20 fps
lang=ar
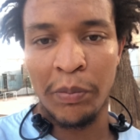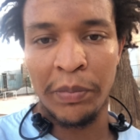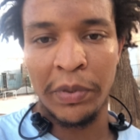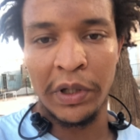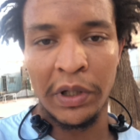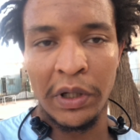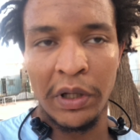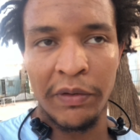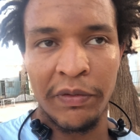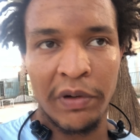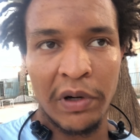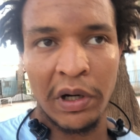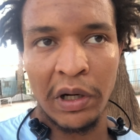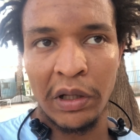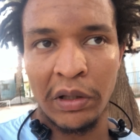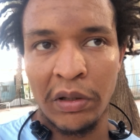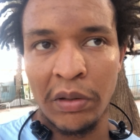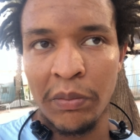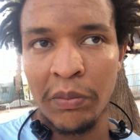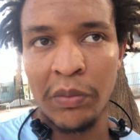ني في
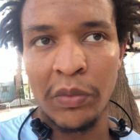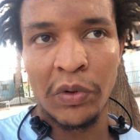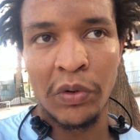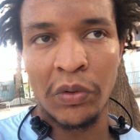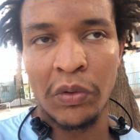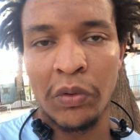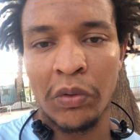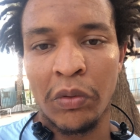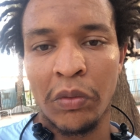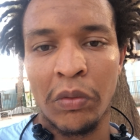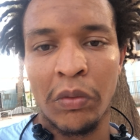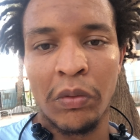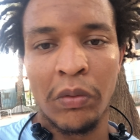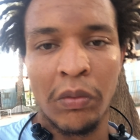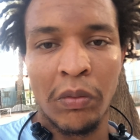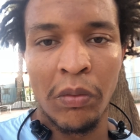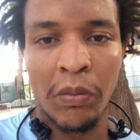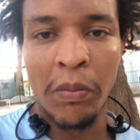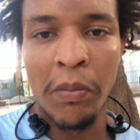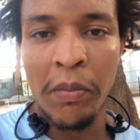الريتم
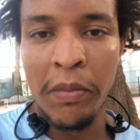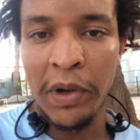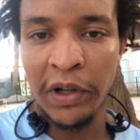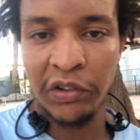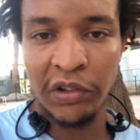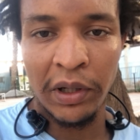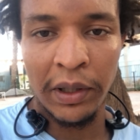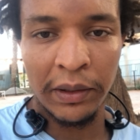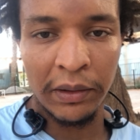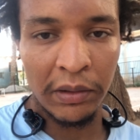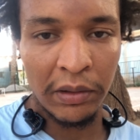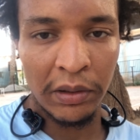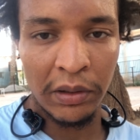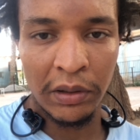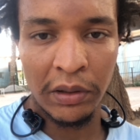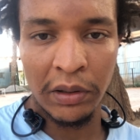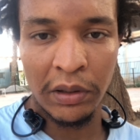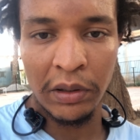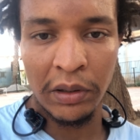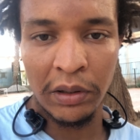وماش حد
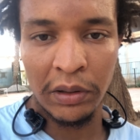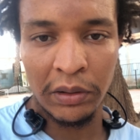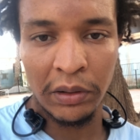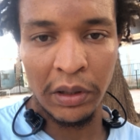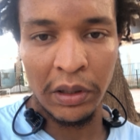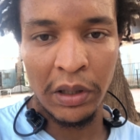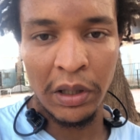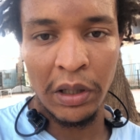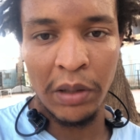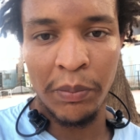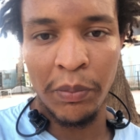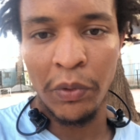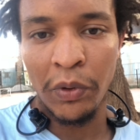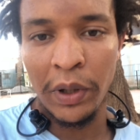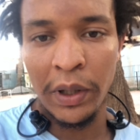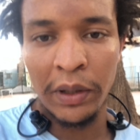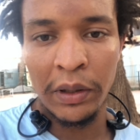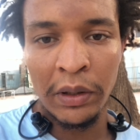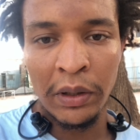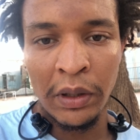آه، طيح
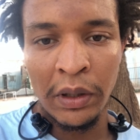البوا